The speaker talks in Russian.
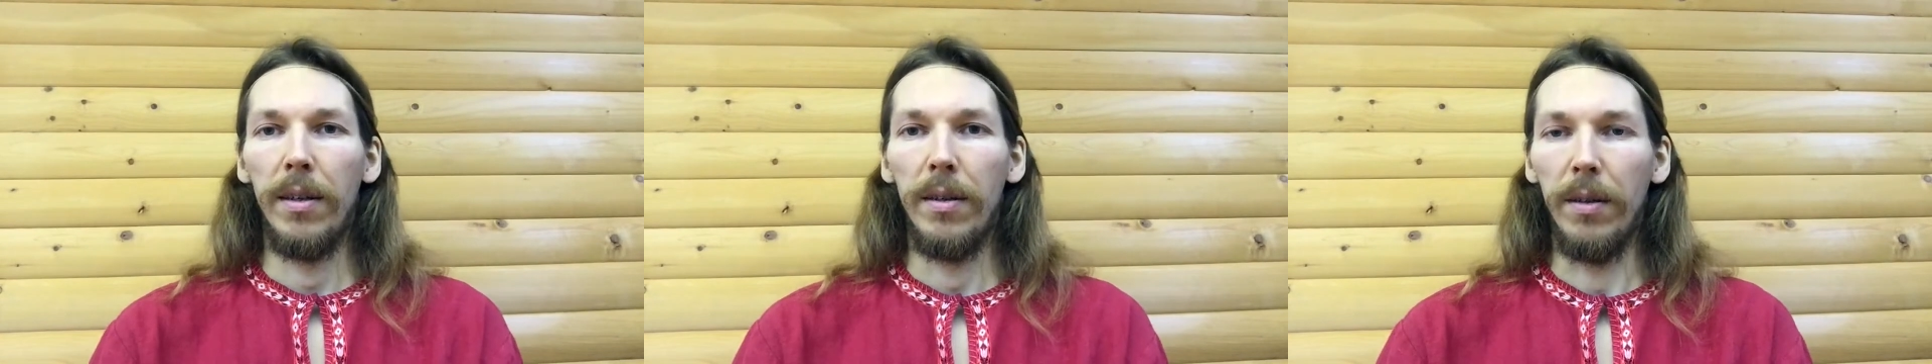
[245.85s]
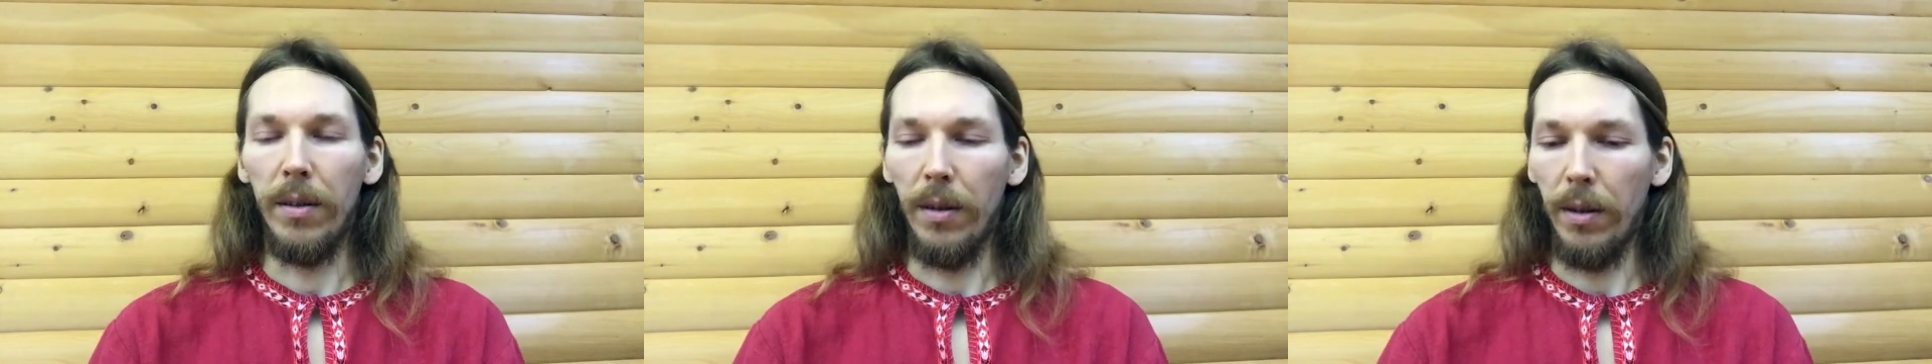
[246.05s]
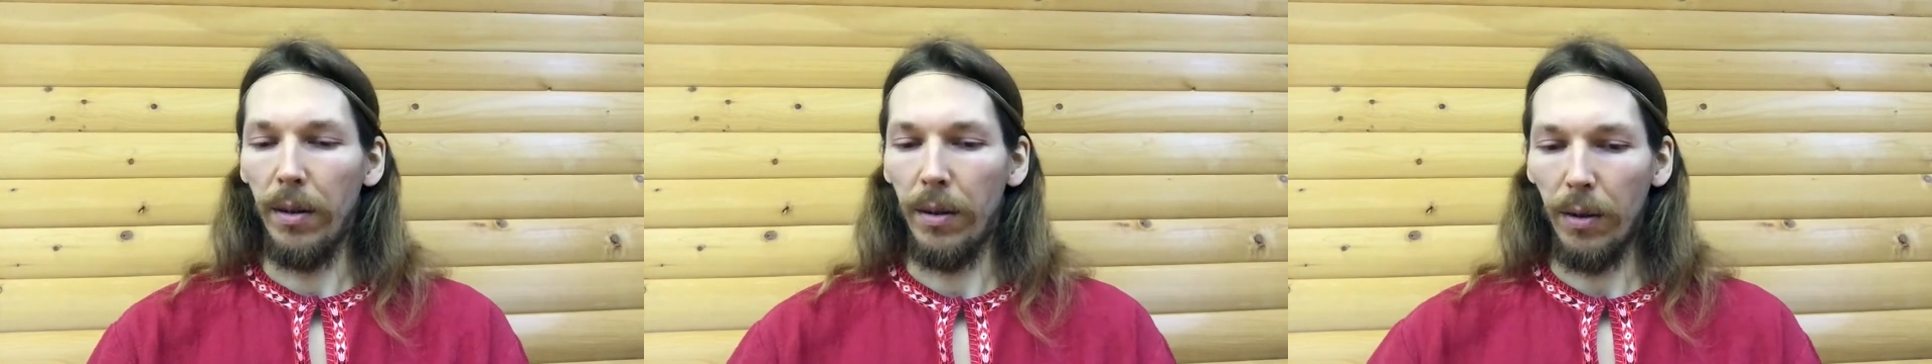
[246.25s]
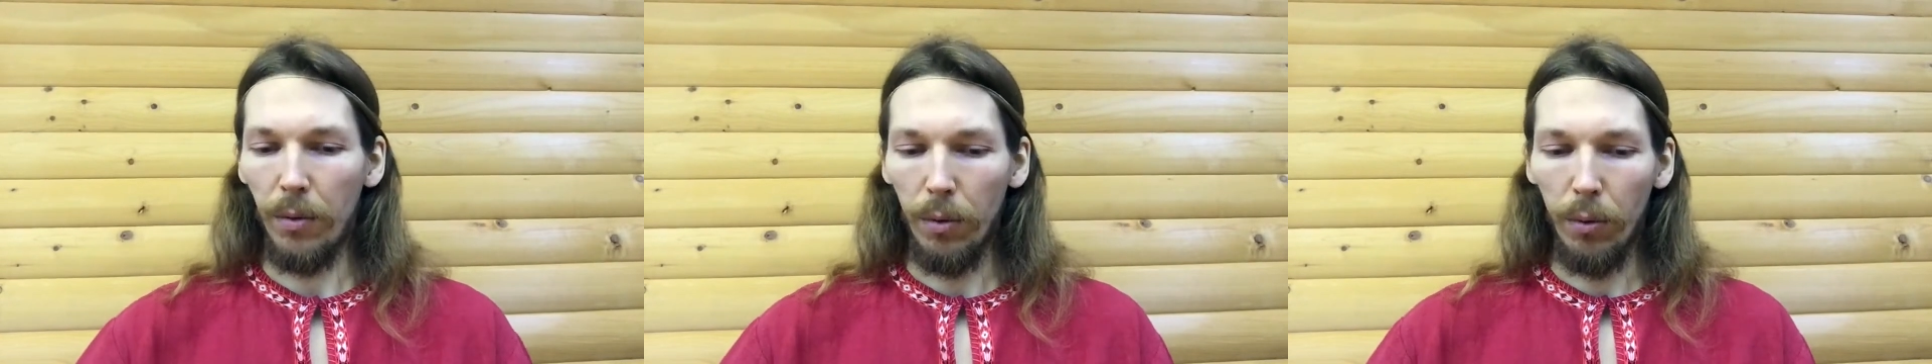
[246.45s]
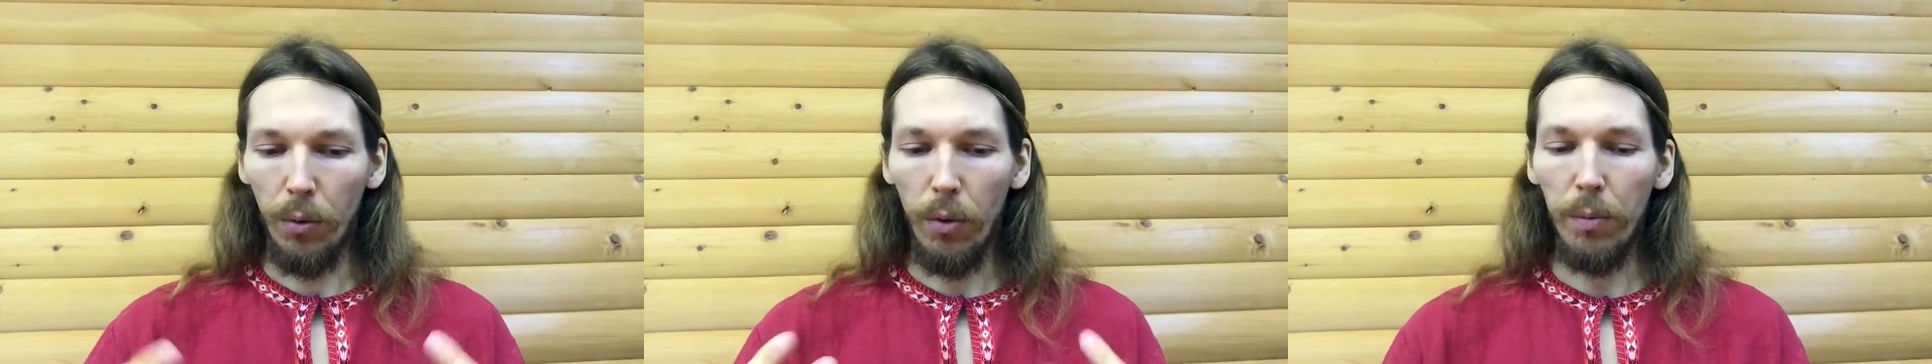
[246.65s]
а,
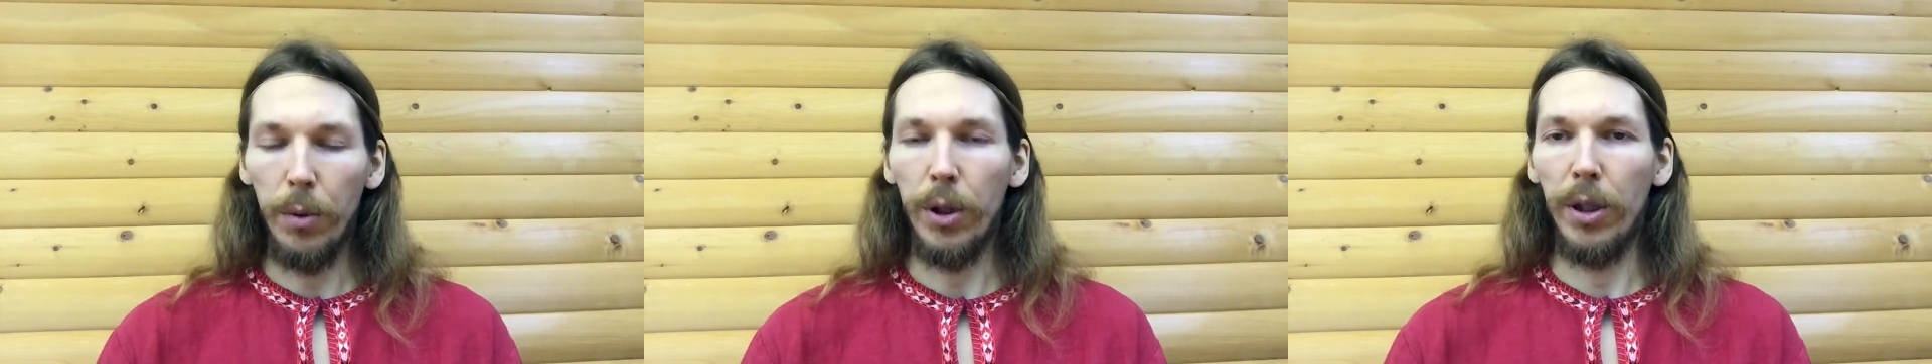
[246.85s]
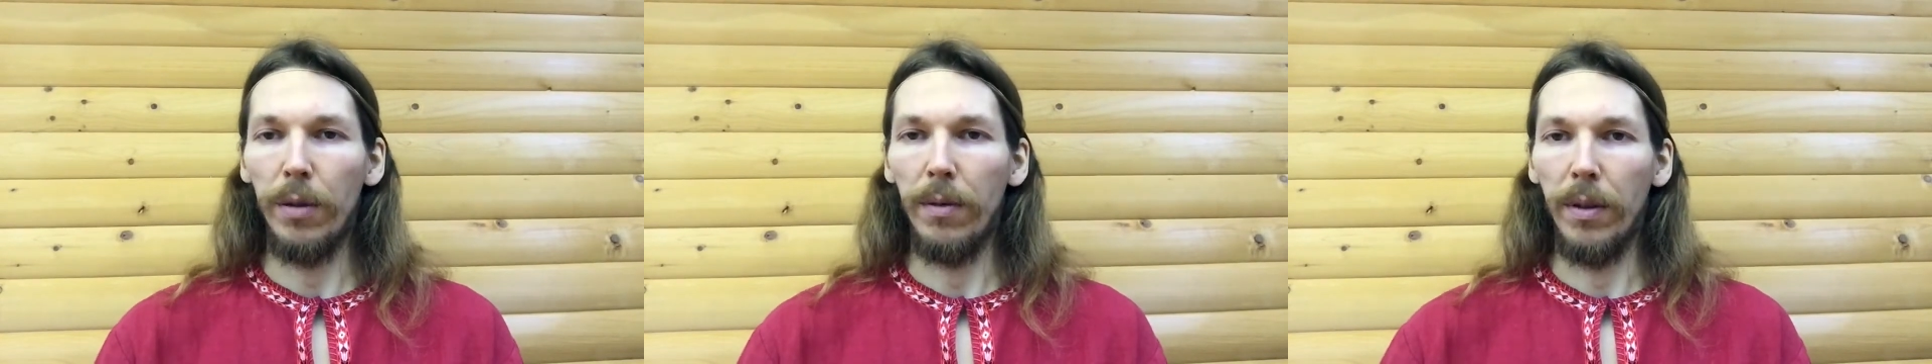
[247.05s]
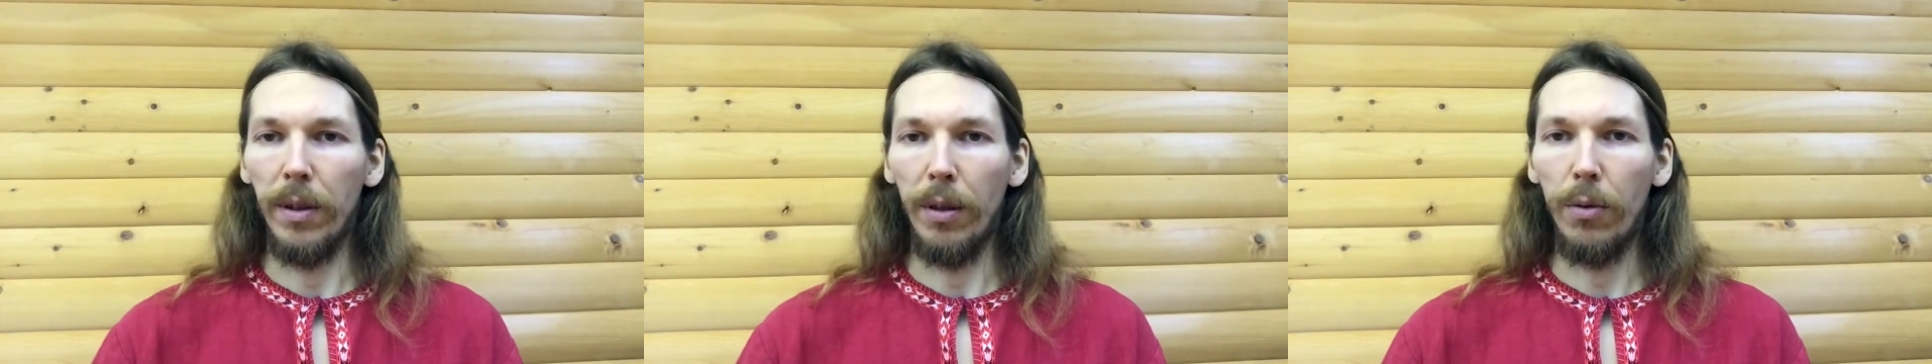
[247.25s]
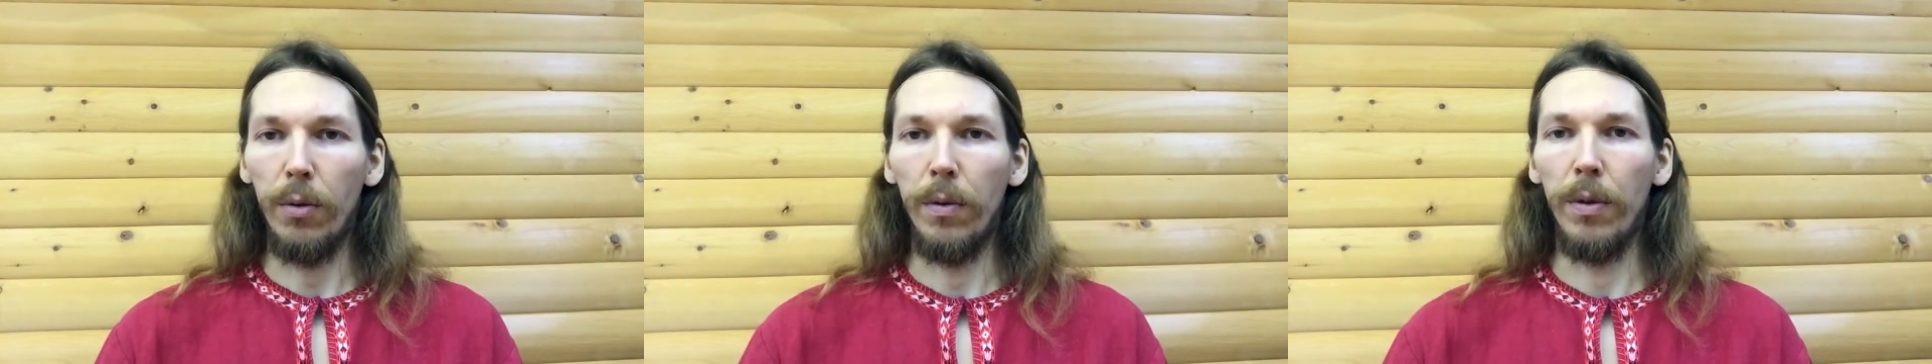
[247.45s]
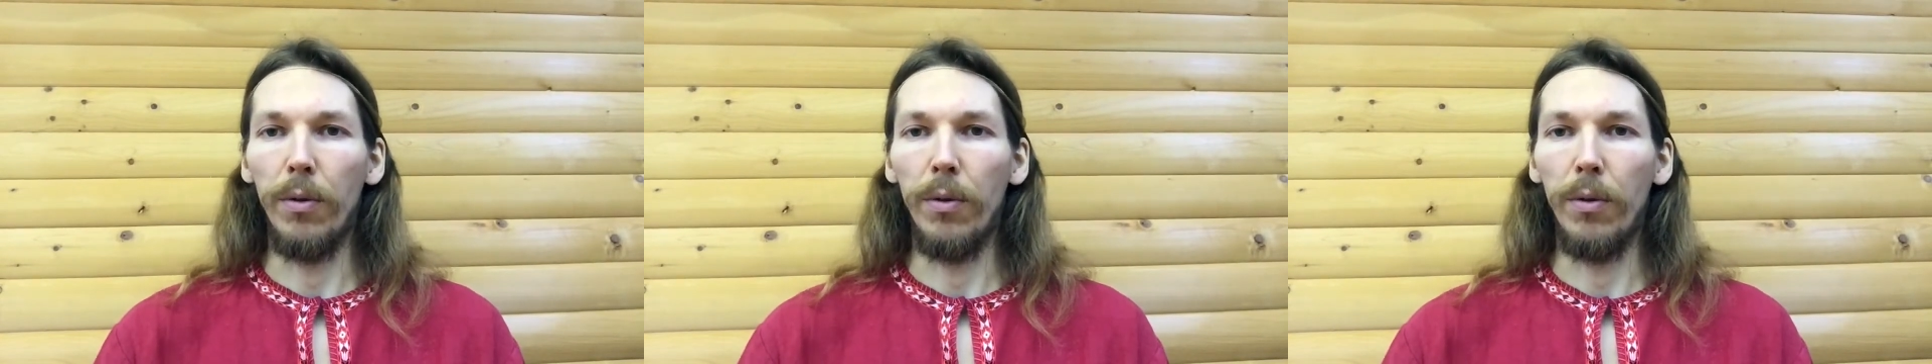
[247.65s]
такой общего такого